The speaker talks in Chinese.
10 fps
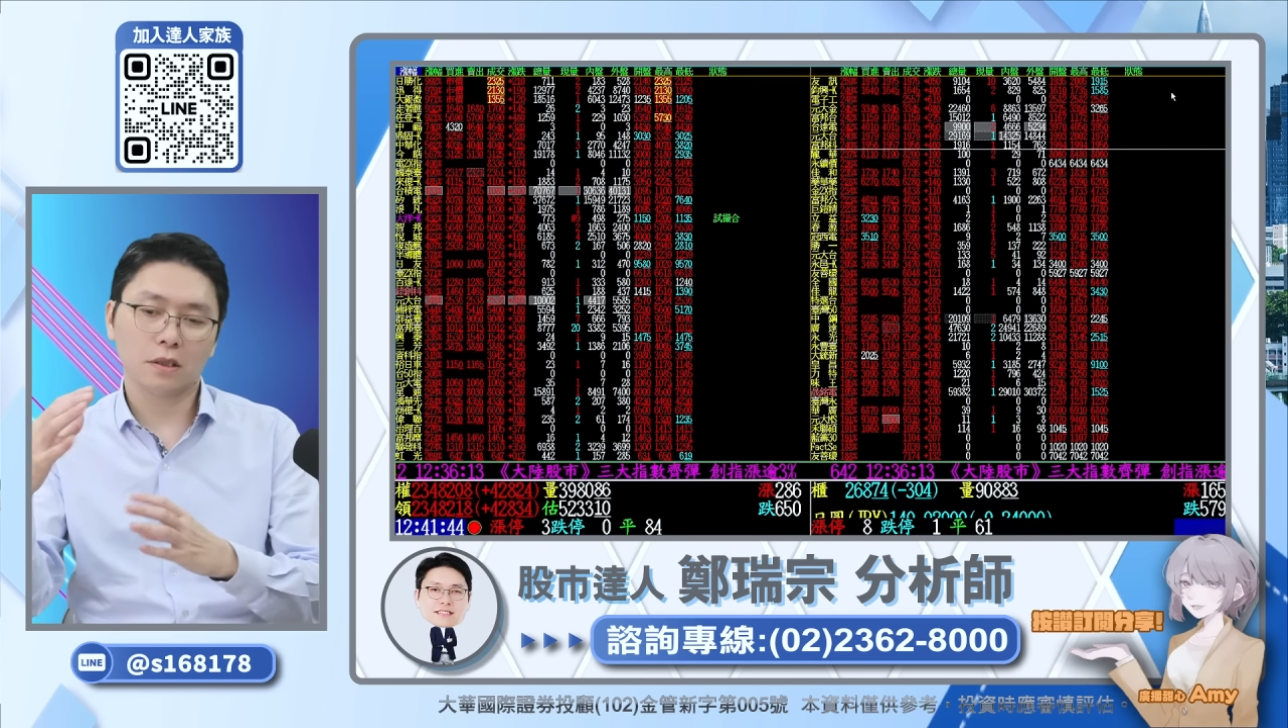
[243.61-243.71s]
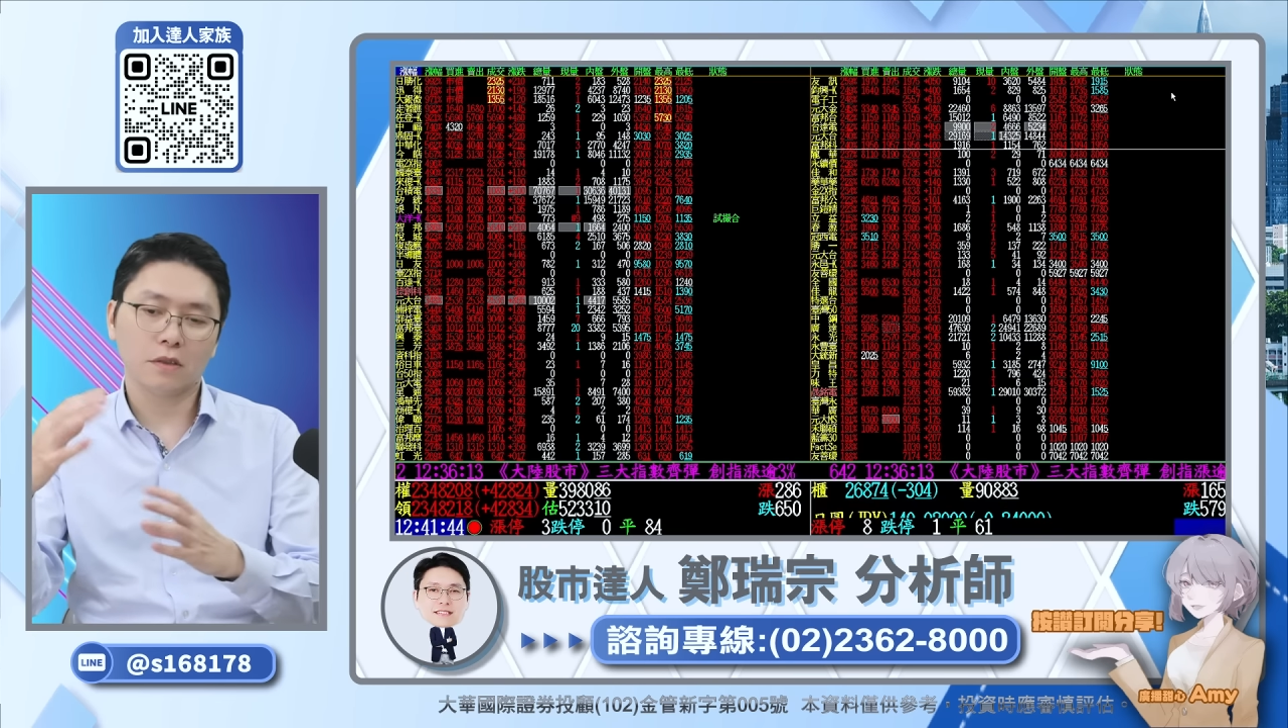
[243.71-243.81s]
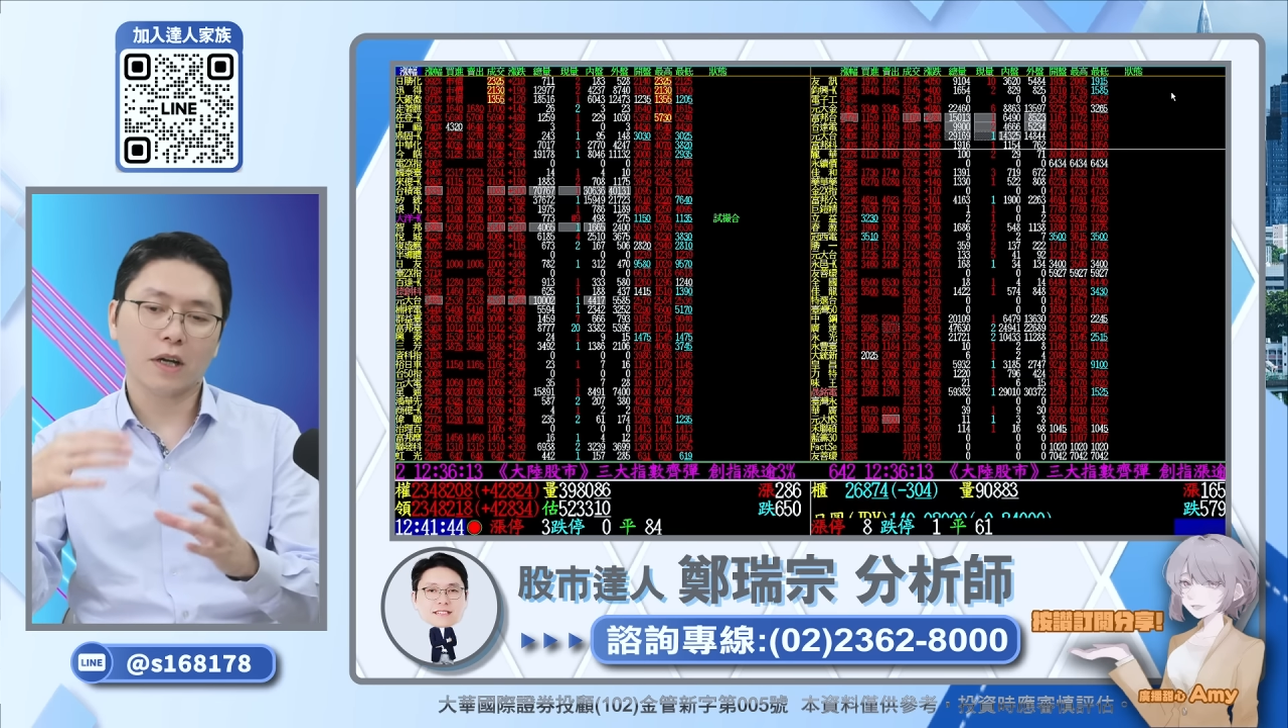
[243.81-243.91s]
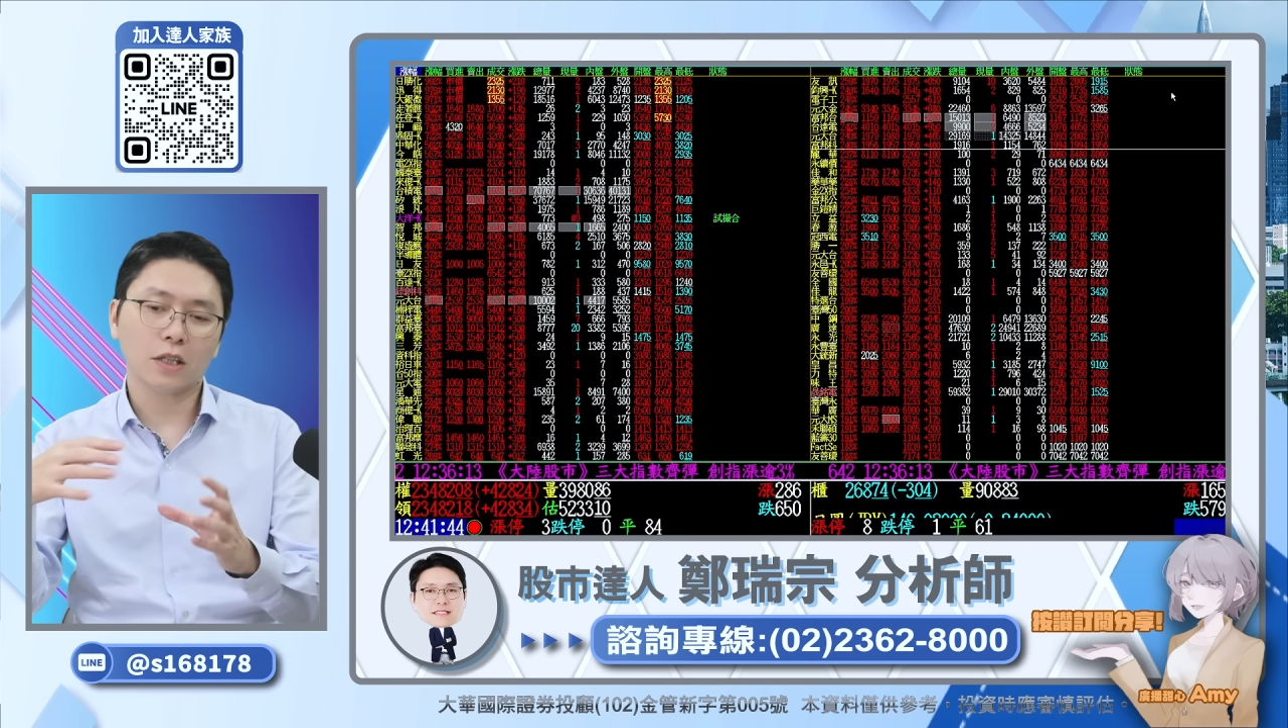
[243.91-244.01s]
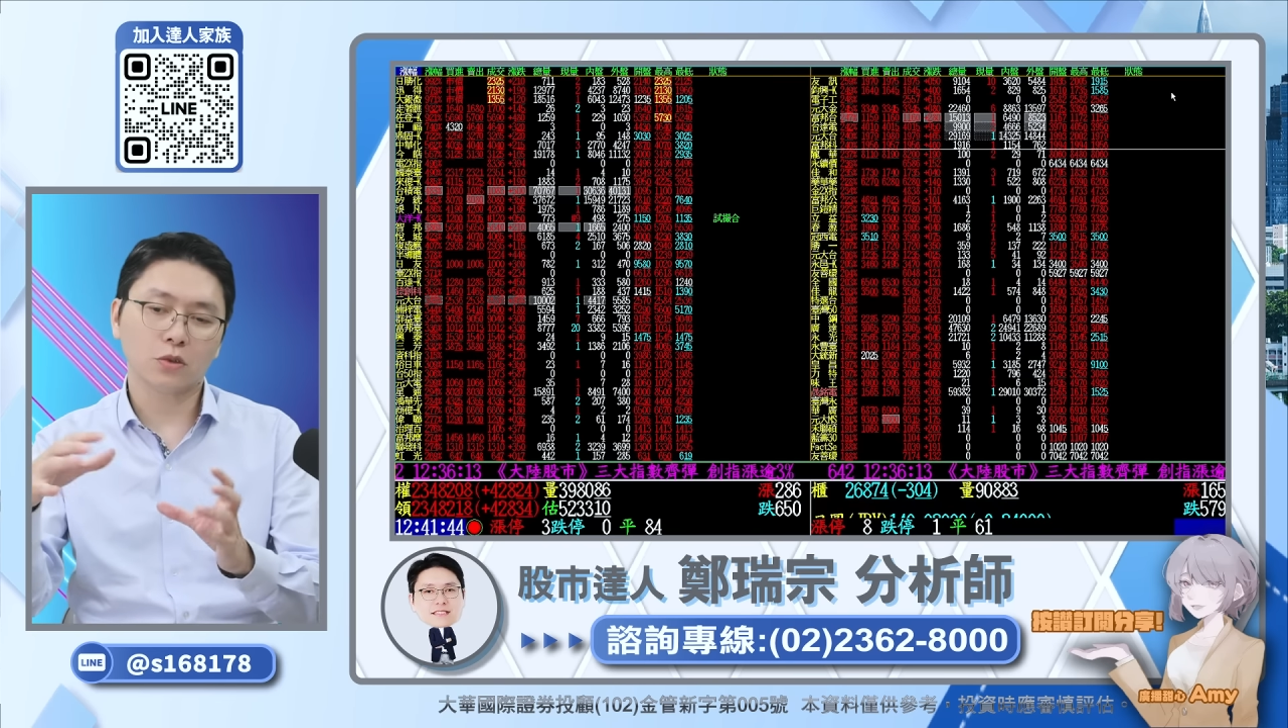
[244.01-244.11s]
个
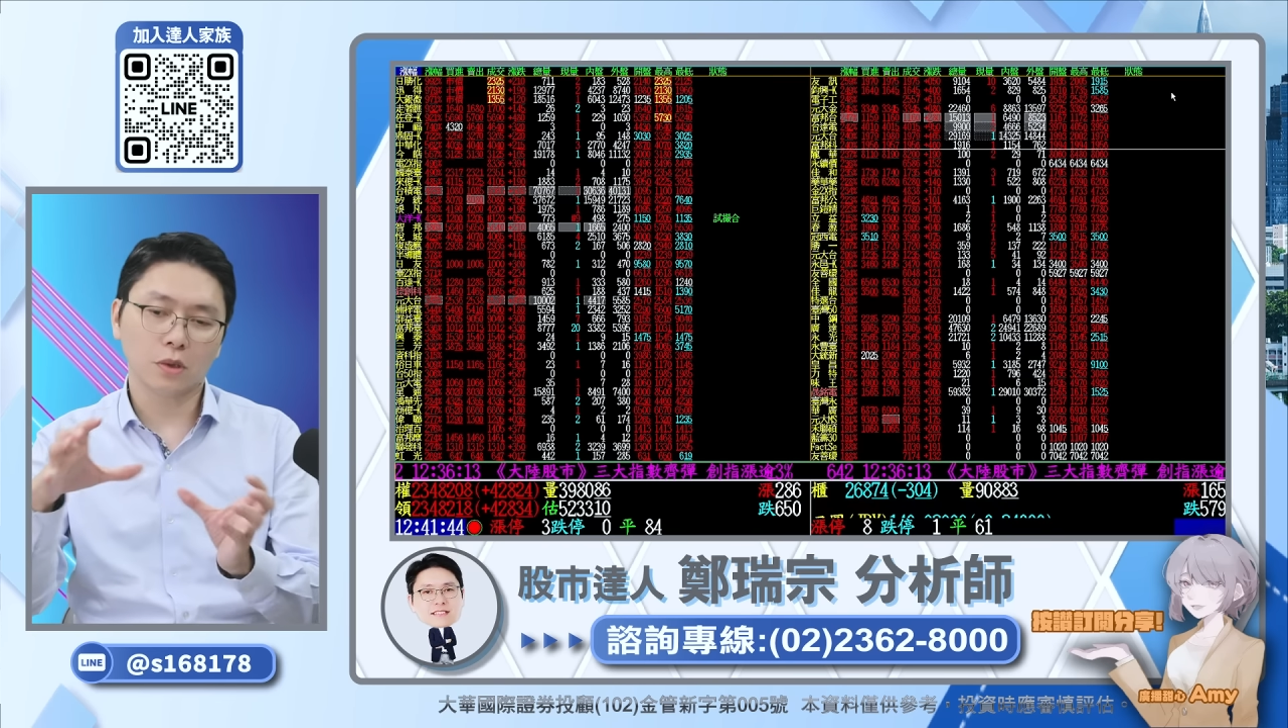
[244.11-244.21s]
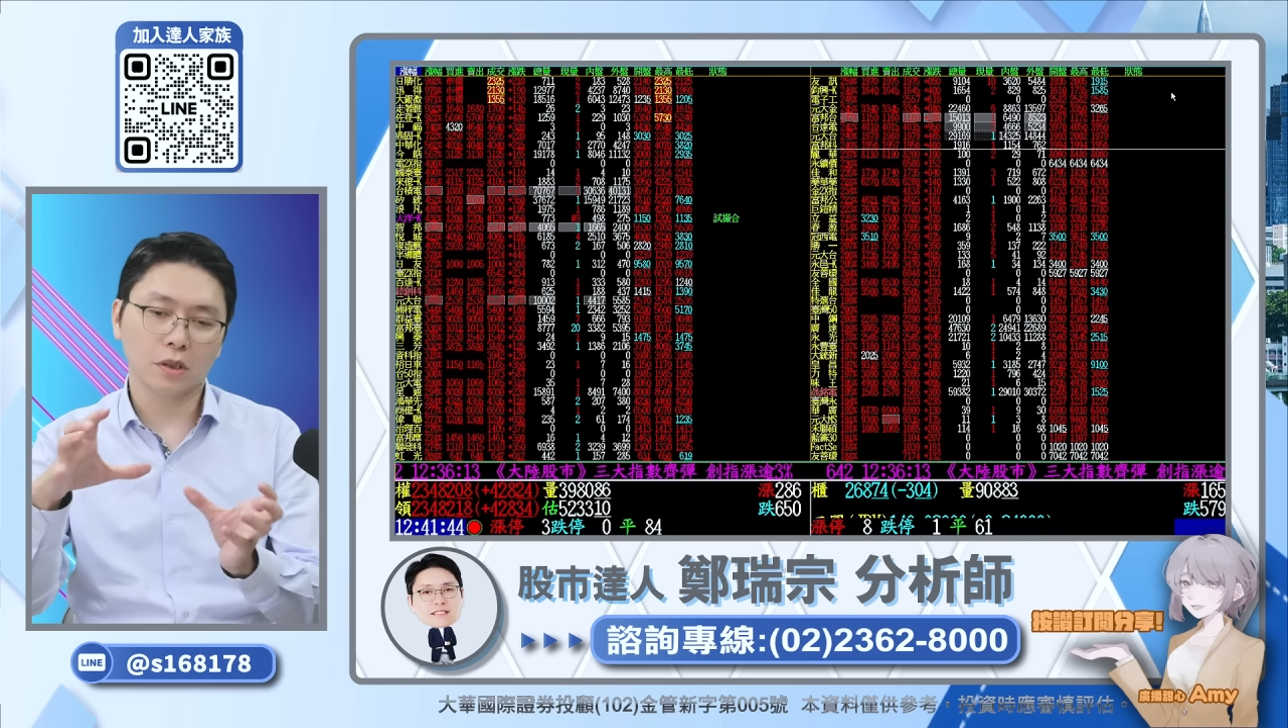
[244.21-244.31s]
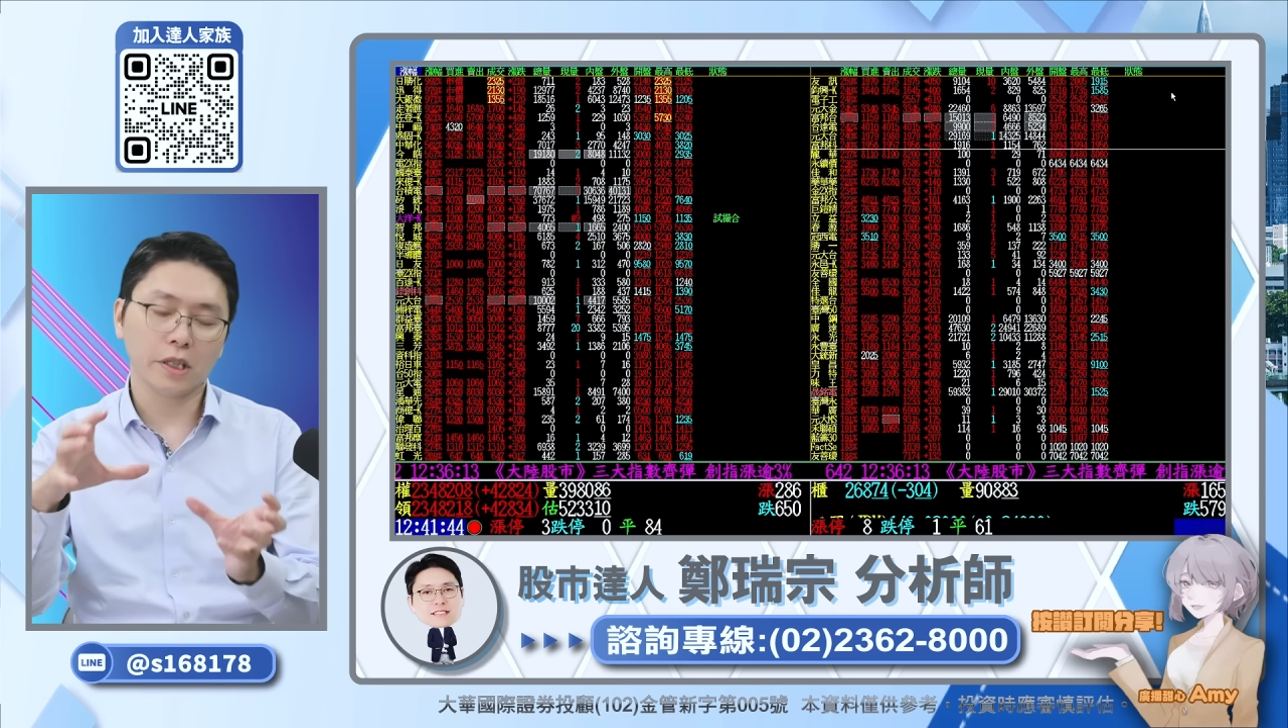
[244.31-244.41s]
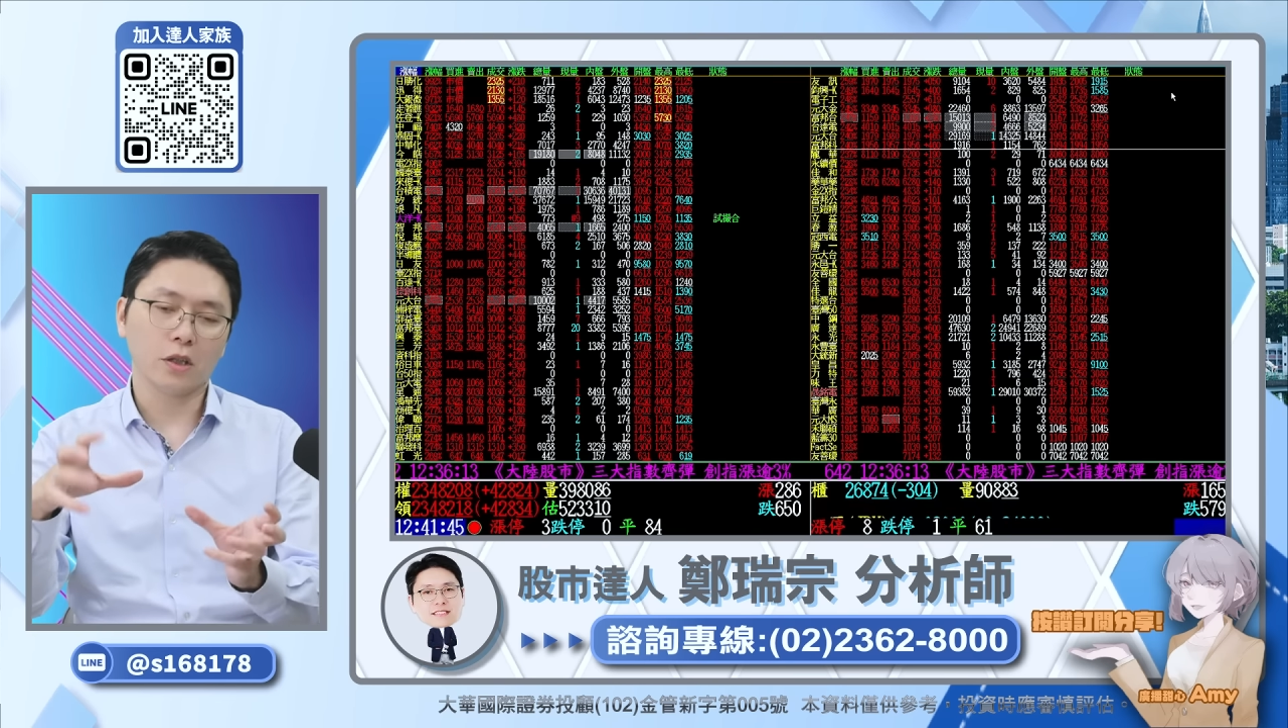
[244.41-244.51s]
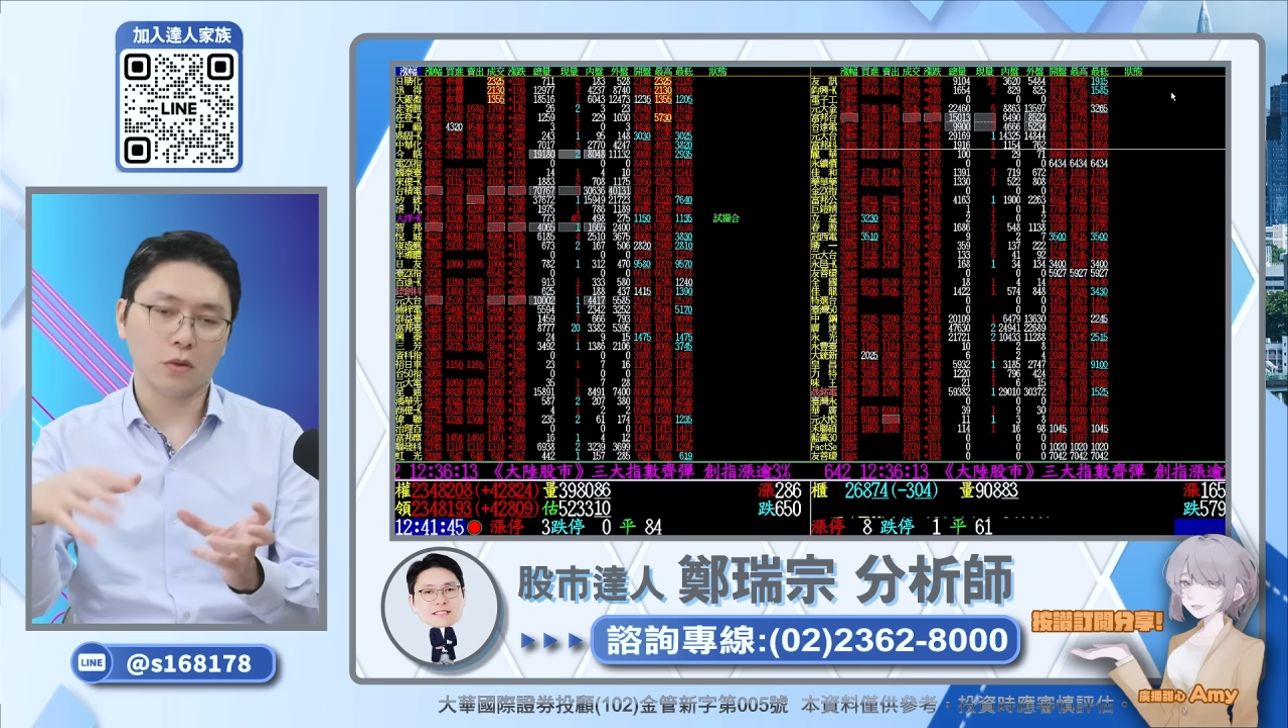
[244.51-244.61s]
法说的
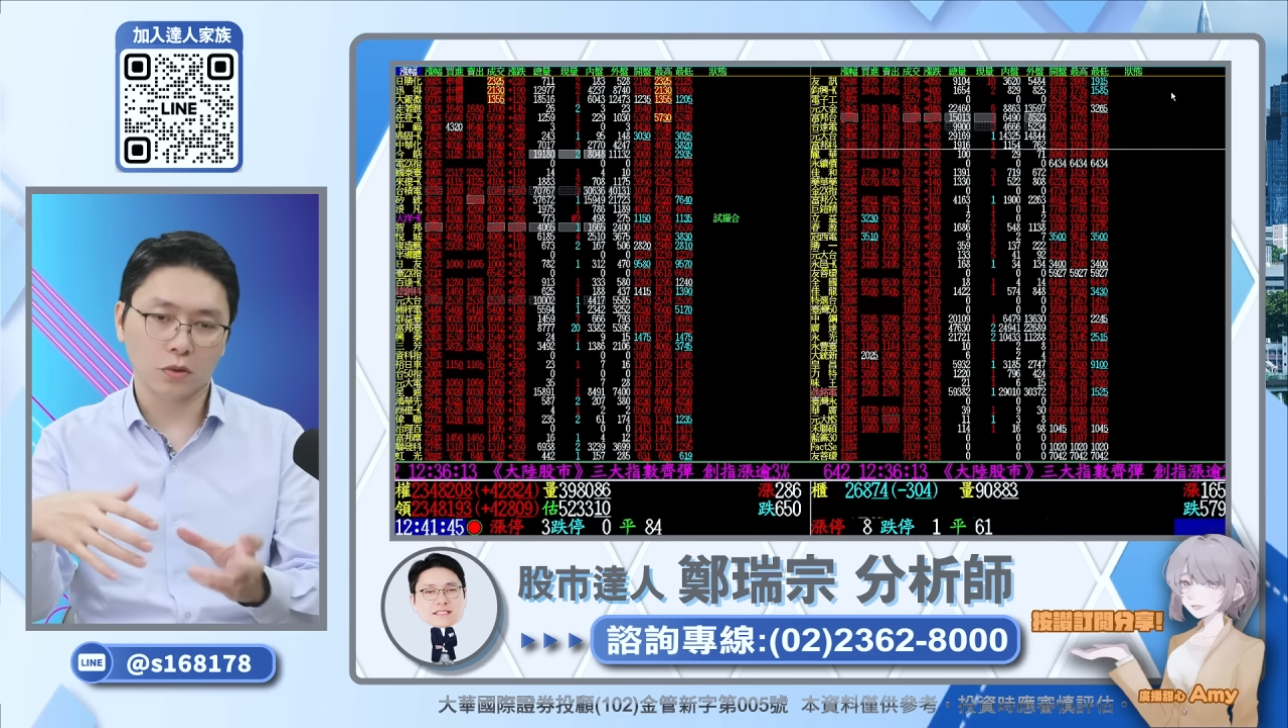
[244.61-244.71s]
内容，